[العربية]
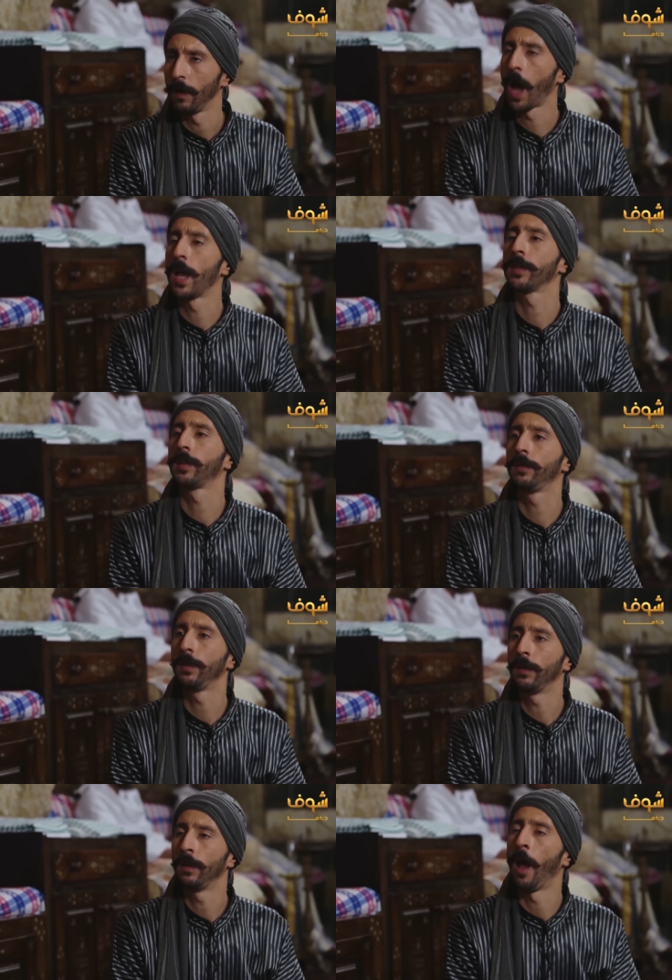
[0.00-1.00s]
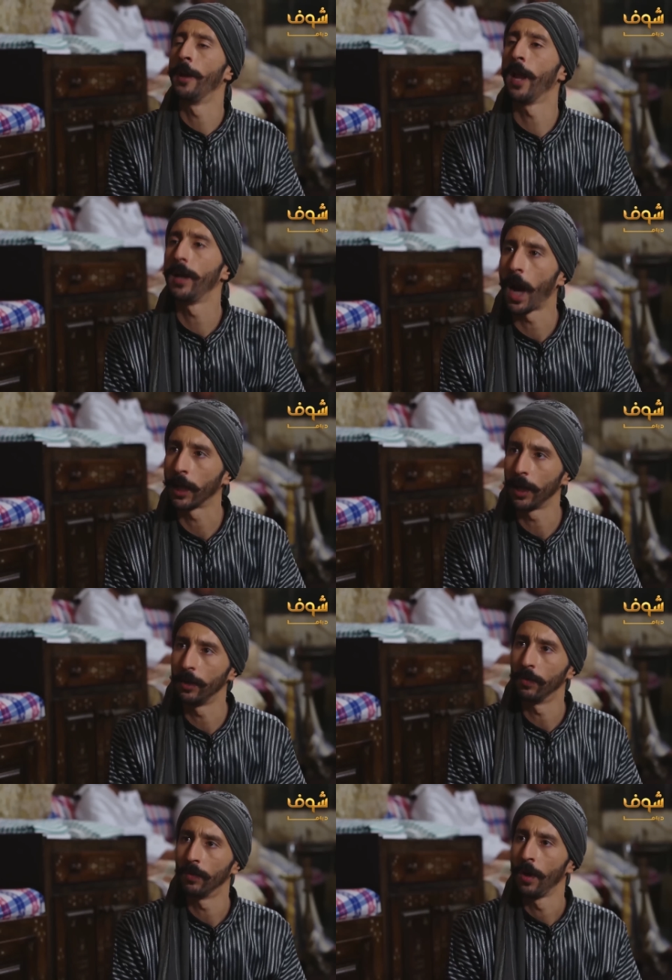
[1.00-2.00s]
لا يا سيدي هن اللي
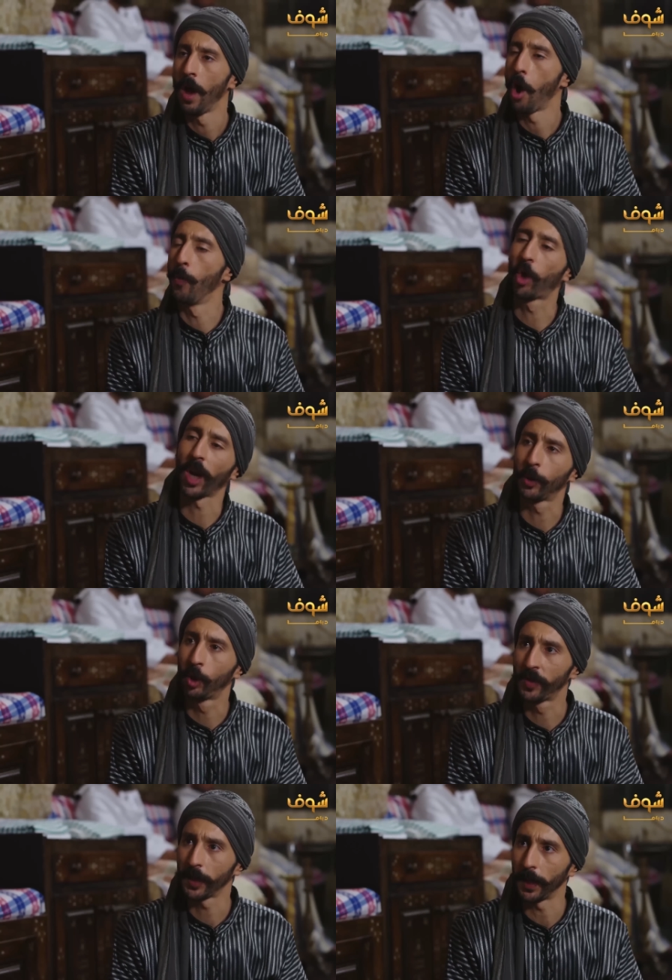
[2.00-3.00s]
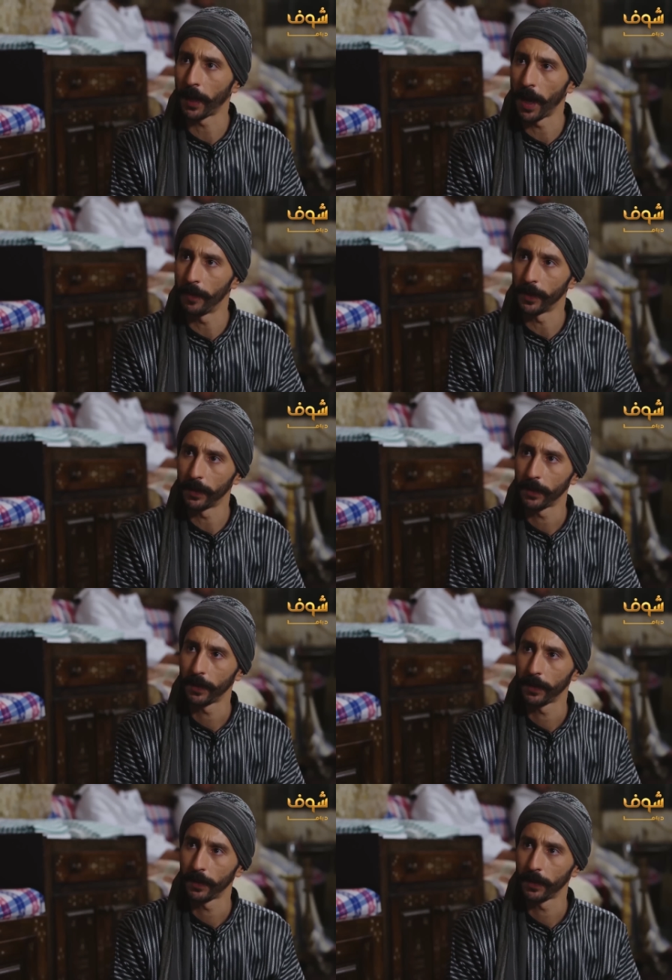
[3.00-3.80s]
قاتلينه وبكره بتشوف صدق كلامي